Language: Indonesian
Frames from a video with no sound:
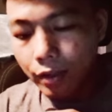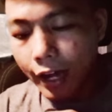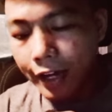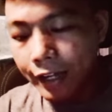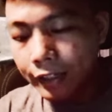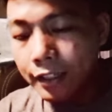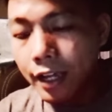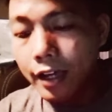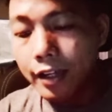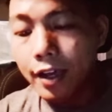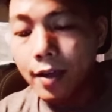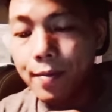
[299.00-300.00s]
anaknya
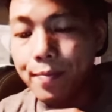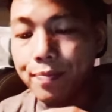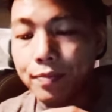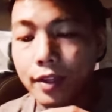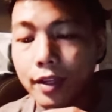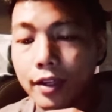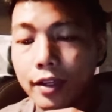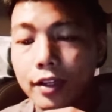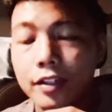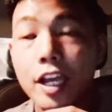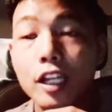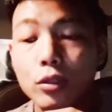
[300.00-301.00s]
ya
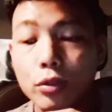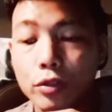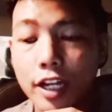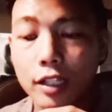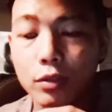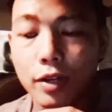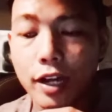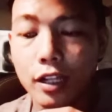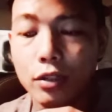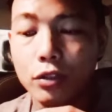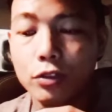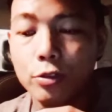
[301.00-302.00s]
yaitu Datuk
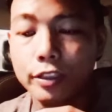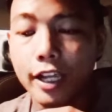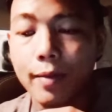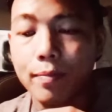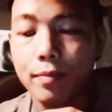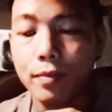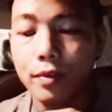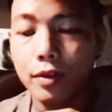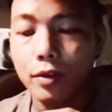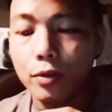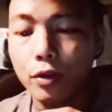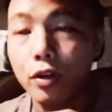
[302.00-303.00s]
Atur Joseph
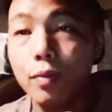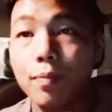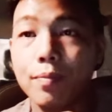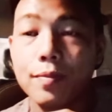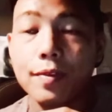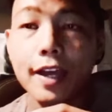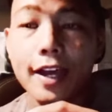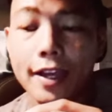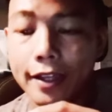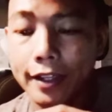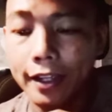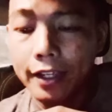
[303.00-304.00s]
Kurup ya
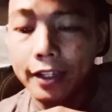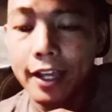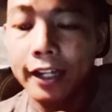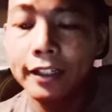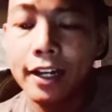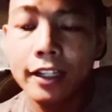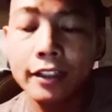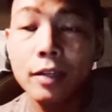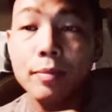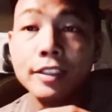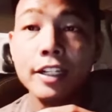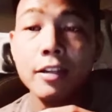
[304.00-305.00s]
yang dilantik
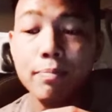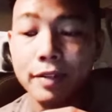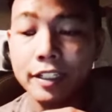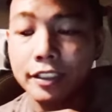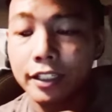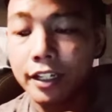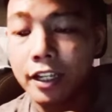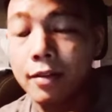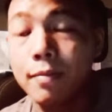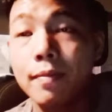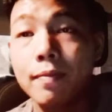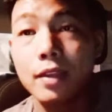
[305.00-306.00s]
menjadi
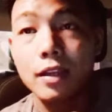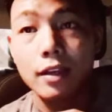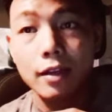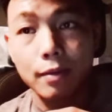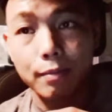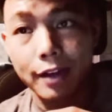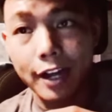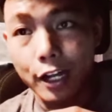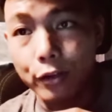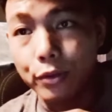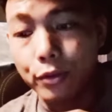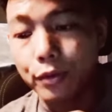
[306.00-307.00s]
presiden
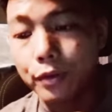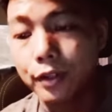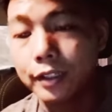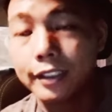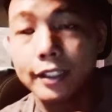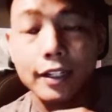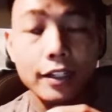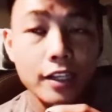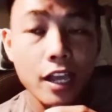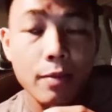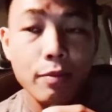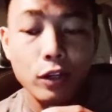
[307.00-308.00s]
baru
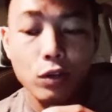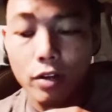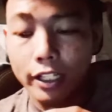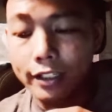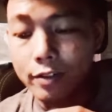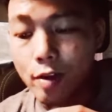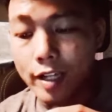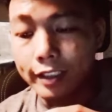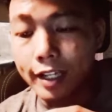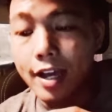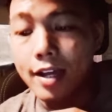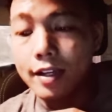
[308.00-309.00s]
yang berkuat
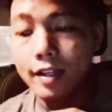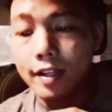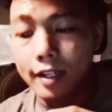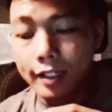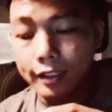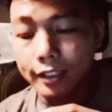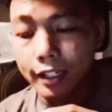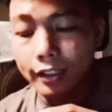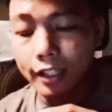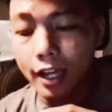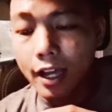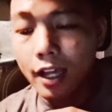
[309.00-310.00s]
kuasa
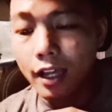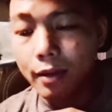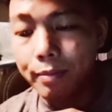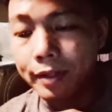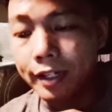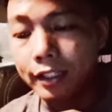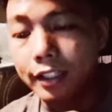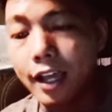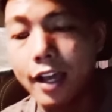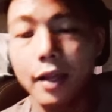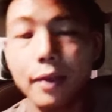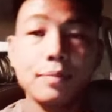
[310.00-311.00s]
serta
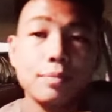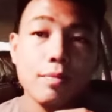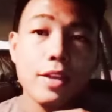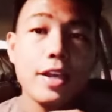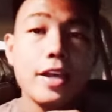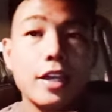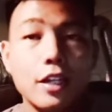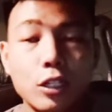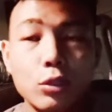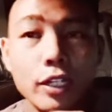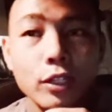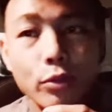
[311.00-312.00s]
merta.
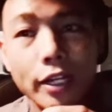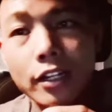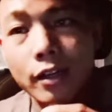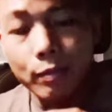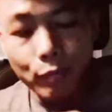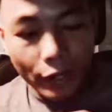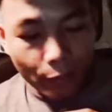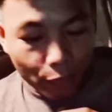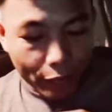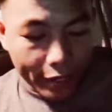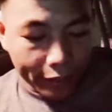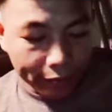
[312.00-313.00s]
Nah, tuan-tuan dan
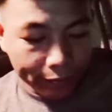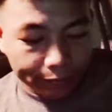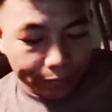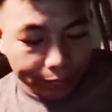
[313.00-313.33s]
puan-puan,